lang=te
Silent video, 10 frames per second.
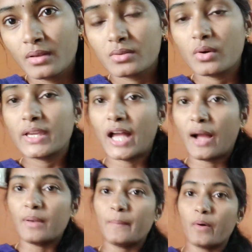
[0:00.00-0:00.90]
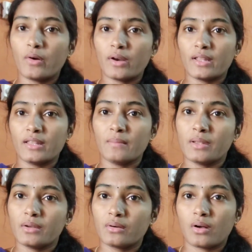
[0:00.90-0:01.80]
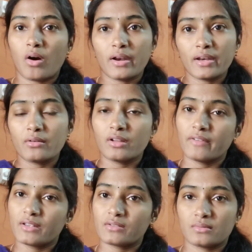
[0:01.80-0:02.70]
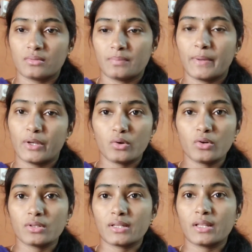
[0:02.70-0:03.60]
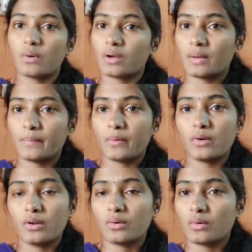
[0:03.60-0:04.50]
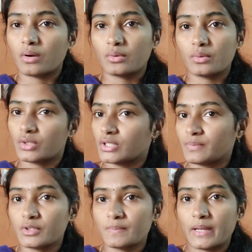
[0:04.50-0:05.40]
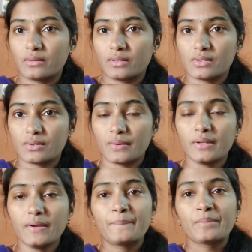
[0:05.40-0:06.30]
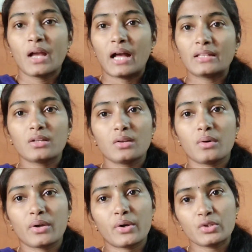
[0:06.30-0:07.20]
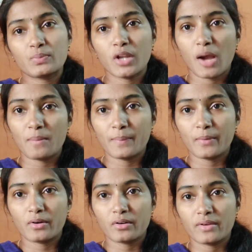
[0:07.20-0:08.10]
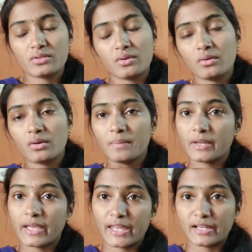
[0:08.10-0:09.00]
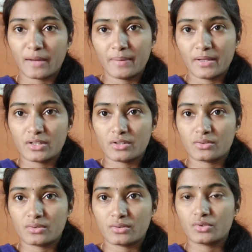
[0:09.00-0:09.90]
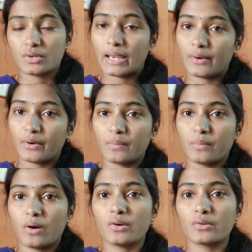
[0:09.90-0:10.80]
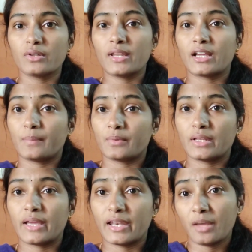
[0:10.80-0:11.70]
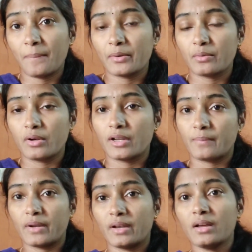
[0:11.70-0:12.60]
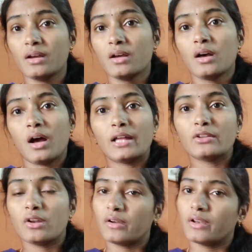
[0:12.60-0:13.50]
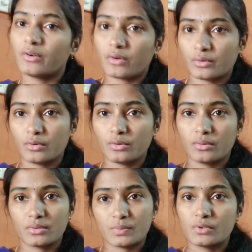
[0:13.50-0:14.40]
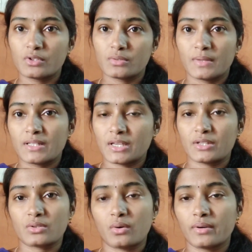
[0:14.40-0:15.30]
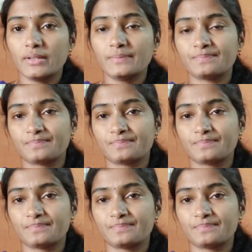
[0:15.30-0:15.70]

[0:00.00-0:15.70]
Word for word: సో ఈ ఆమ్ల పౌడర్ అనేది మీరు కార్డ్లో కూడా వేసు పెరుగు ఉంటుంది కదా ఒక బౌల్లో ఒక టూ త్రీ స్పూన్స్ పెరుగు తీసుకొని అందులో ఒక రెండు స్పూన్ ఆమ్ల పౌడర్ వేసుకొని కూడా మీరు హెయిర్కి అప్లై చేసుకోవచ్చు అలా కూడా బాగుంటుంది లేకపోతే హెన్నా పెట్టుకునేటప్పుడైనా అందులో అయినా ఒక టూ స్పూన్స్ మిక్స్ చేసుకోండి